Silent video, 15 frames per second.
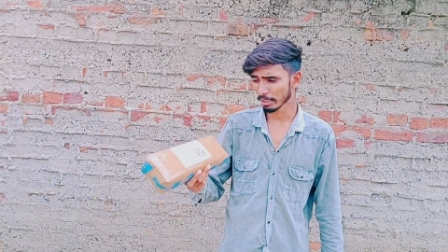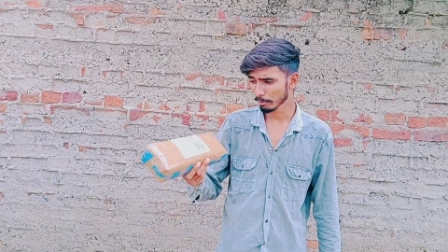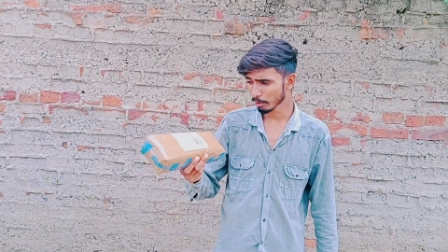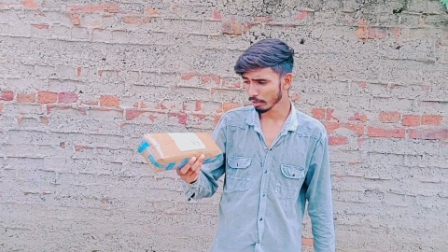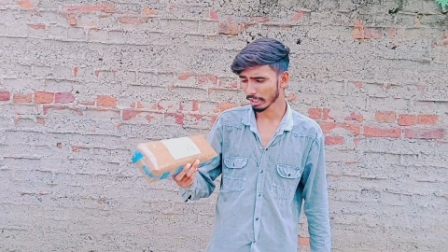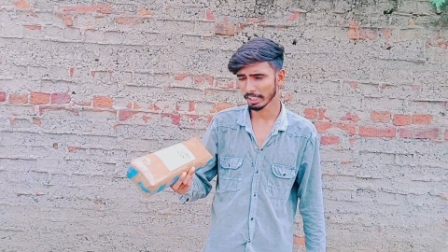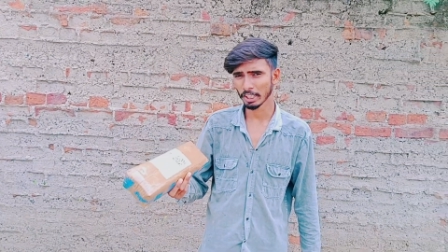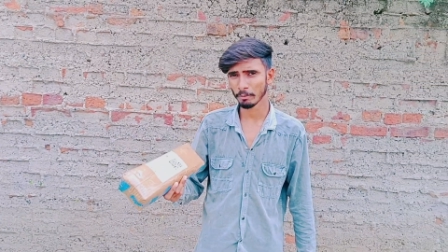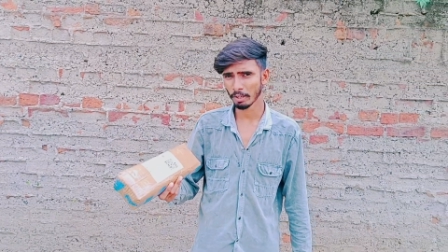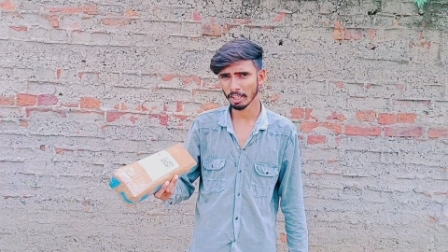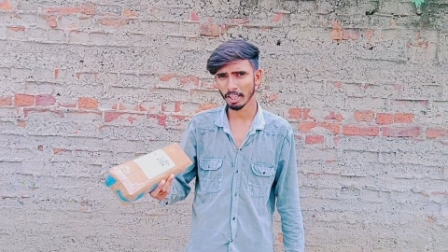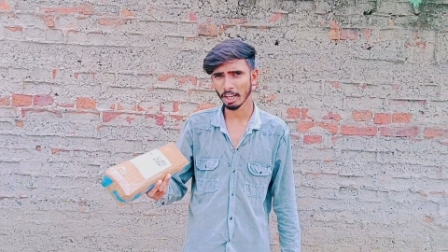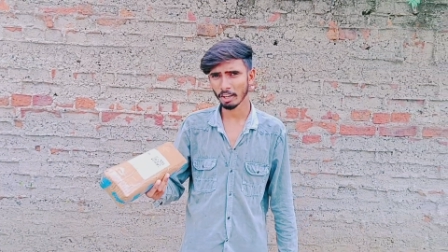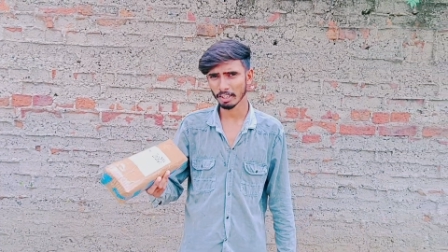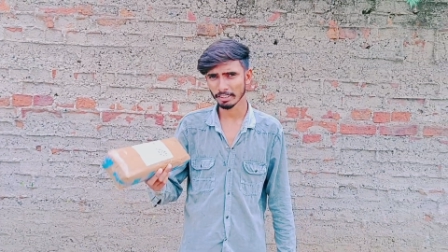रिव्यूल करने वाला
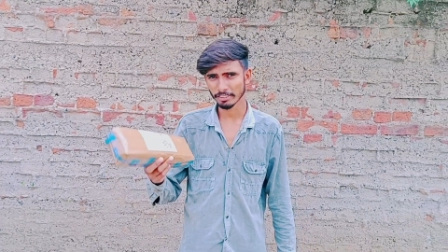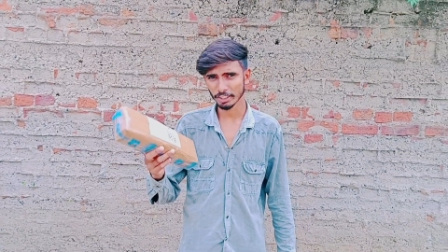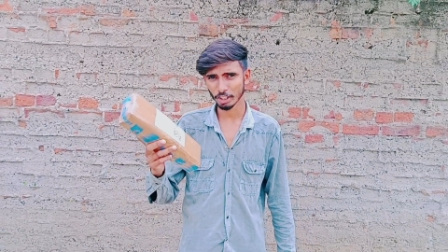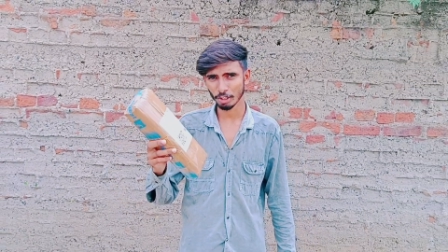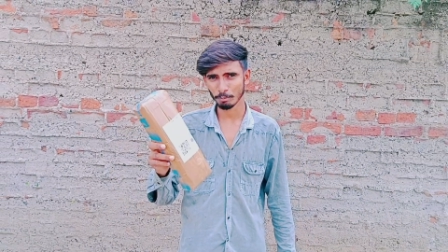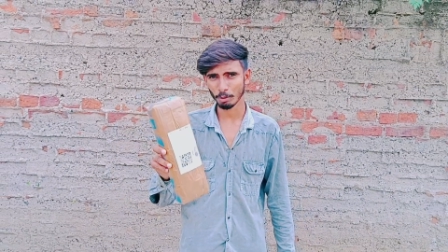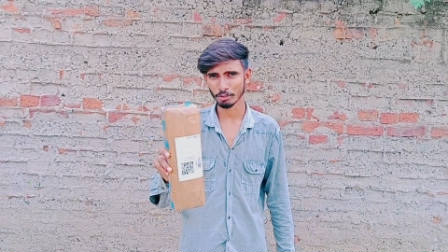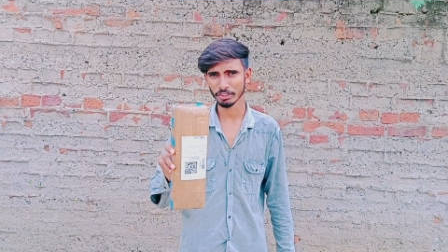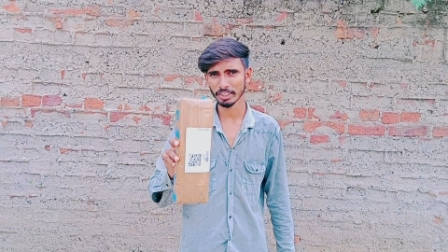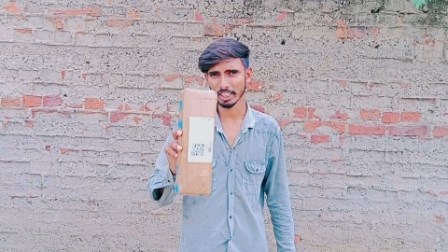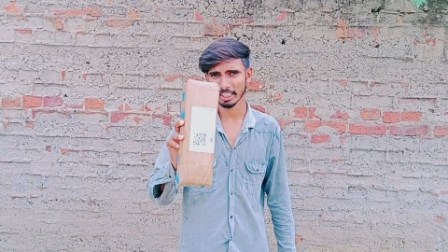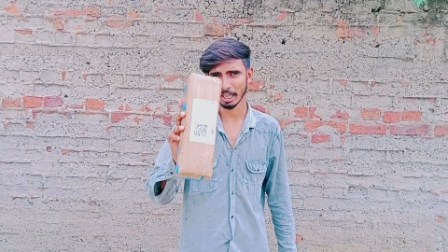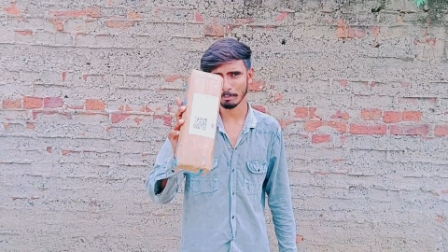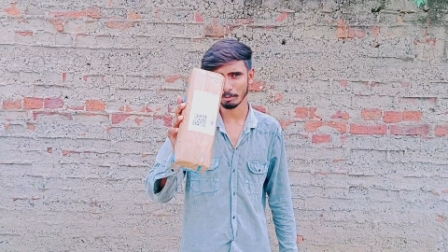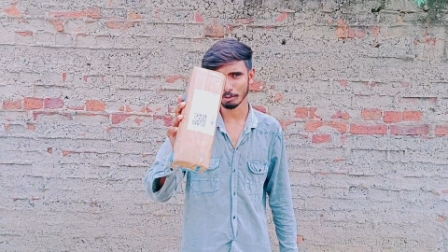है और इसी को अनबॉक्सिंग
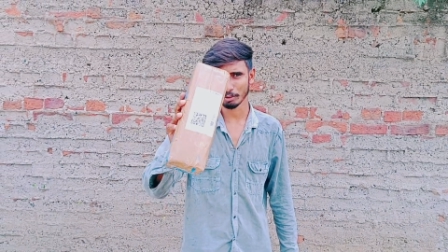करके आप लोग